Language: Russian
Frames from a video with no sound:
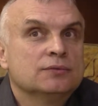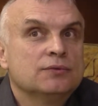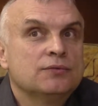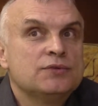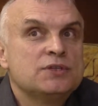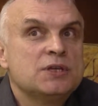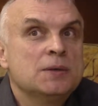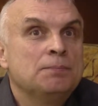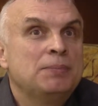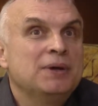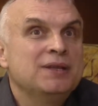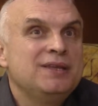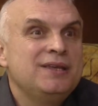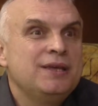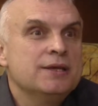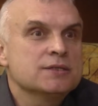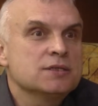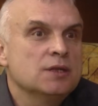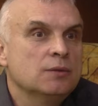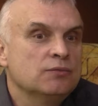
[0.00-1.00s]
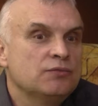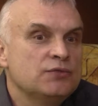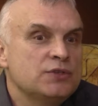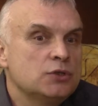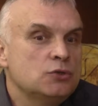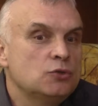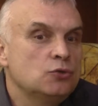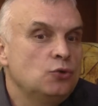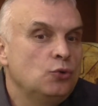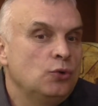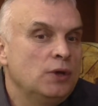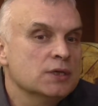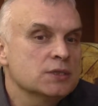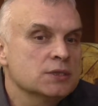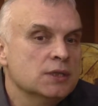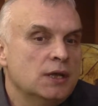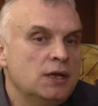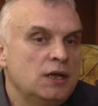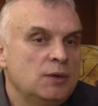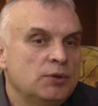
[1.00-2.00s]
всем подъездом все друг друга
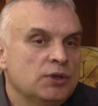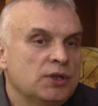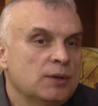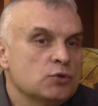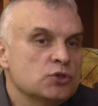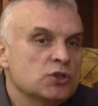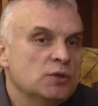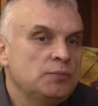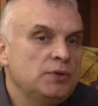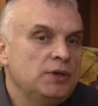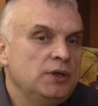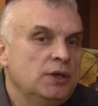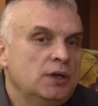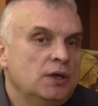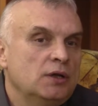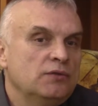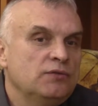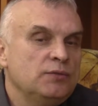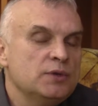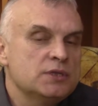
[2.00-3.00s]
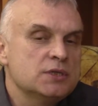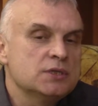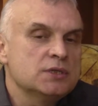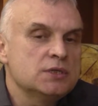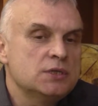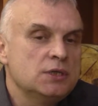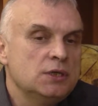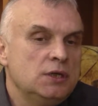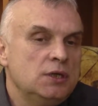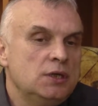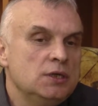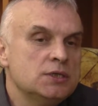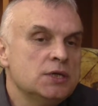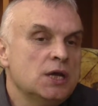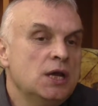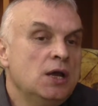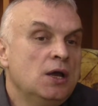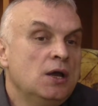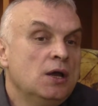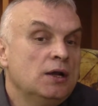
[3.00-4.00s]
знали, потому что приехали, вместе заселились,
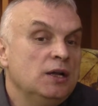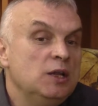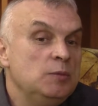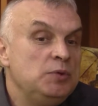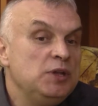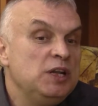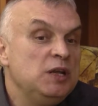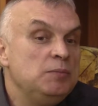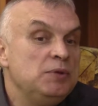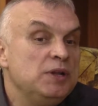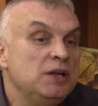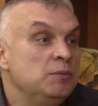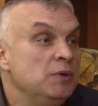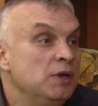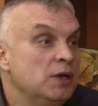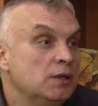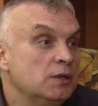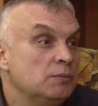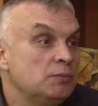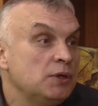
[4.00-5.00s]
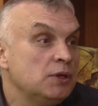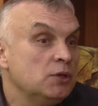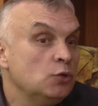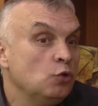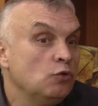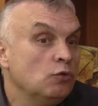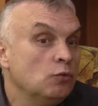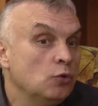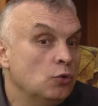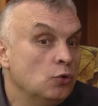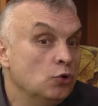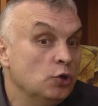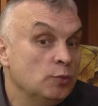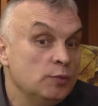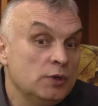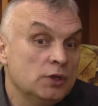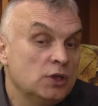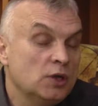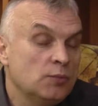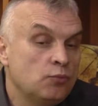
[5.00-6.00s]
лепили пельмени перед Новым
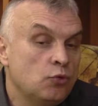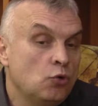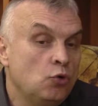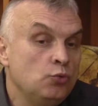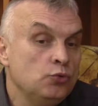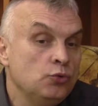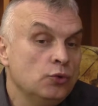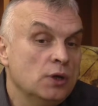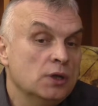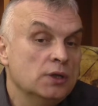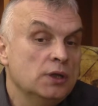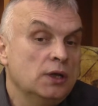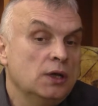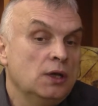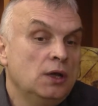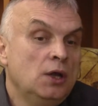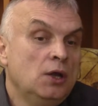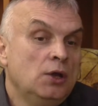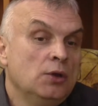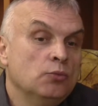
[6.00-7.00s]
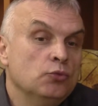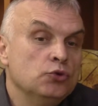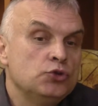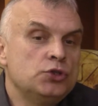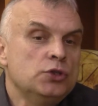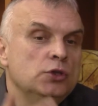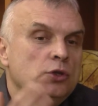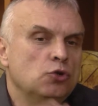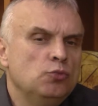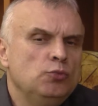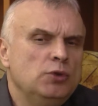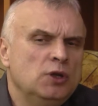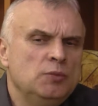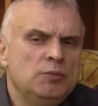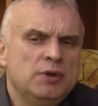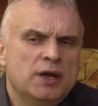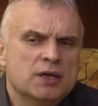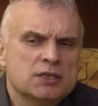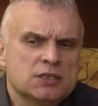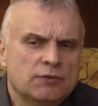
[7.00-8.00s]
годом. Я это помню, когда мужчины рубили
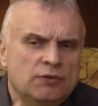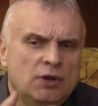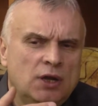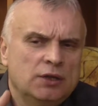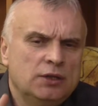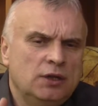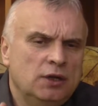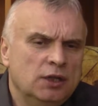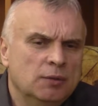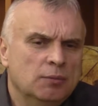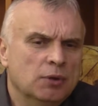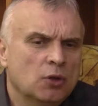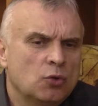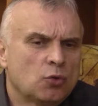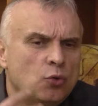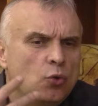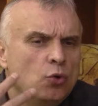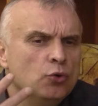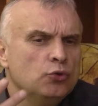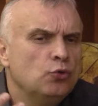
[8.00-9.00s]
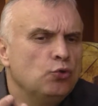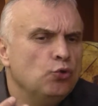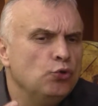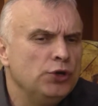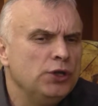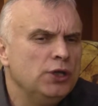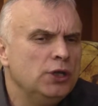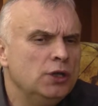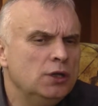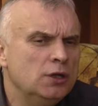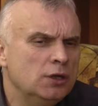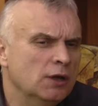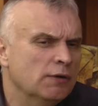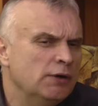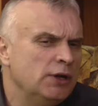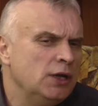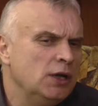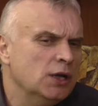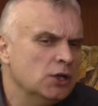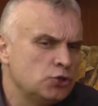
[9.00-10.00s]
мясо, выходили на балкон, курили,
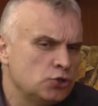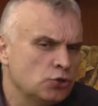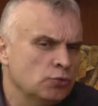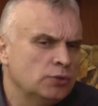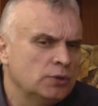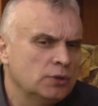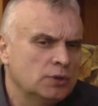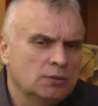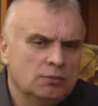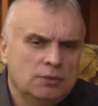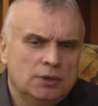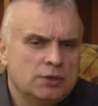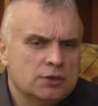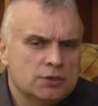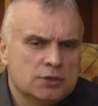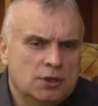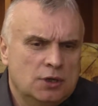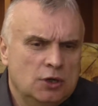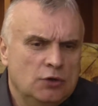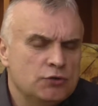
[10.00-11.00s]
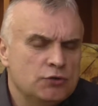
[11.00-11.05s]
говорили о чем-то там, я не знаю, о